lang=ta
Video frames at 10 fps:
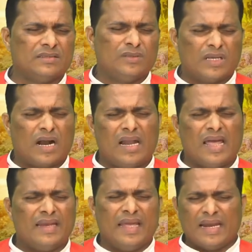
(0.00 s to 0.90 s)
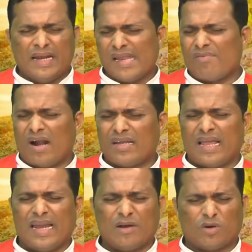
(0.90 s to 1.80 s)
இதனால நீர் என்னுடைய
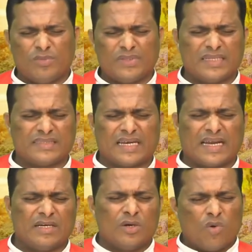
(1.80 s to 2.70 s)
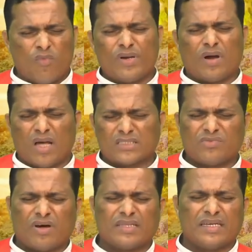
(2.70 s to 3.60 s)
வாழ்க்கையில என்னுடைய குடும்பத்துல செய்கிற ஒவ்வொரு
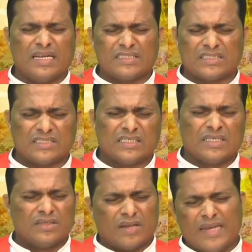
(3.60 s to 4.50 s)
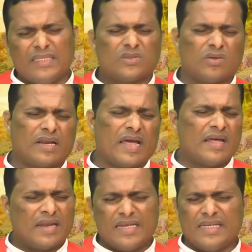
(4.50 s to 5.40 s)
ஆசுவாத்தையும் நினைச்சு நன்றி சொல்கிறேன்
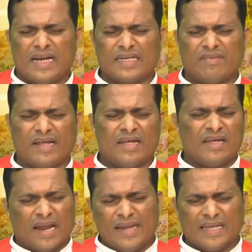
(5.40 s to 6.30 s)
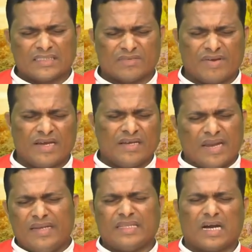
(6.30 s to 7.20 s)
நன்றி ஆண்டவரே நன்றி இயேசுவே
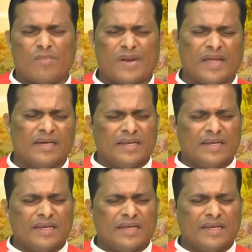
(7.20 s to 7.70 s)
நன்றி தகப்பனே